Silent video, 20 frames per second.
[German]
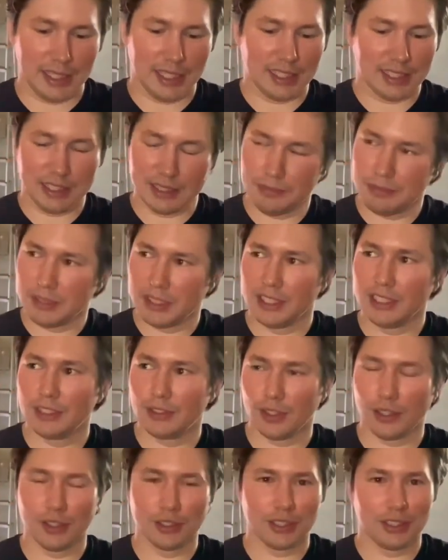es sieht mir nicht so
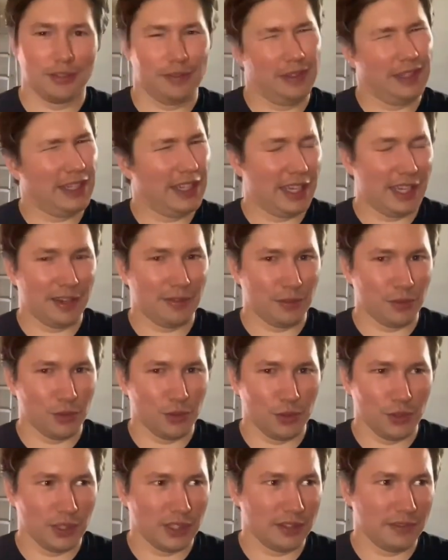aus, als wäre da irgendwo
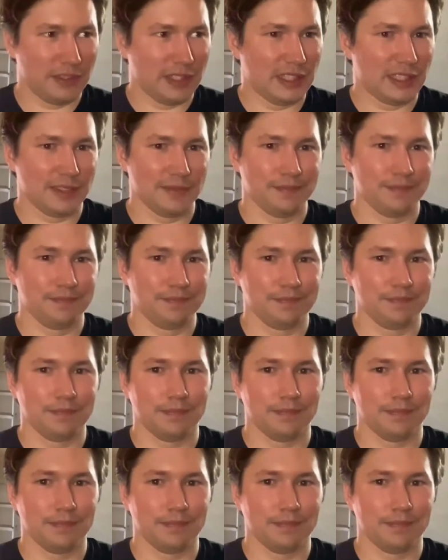Öl gewesen.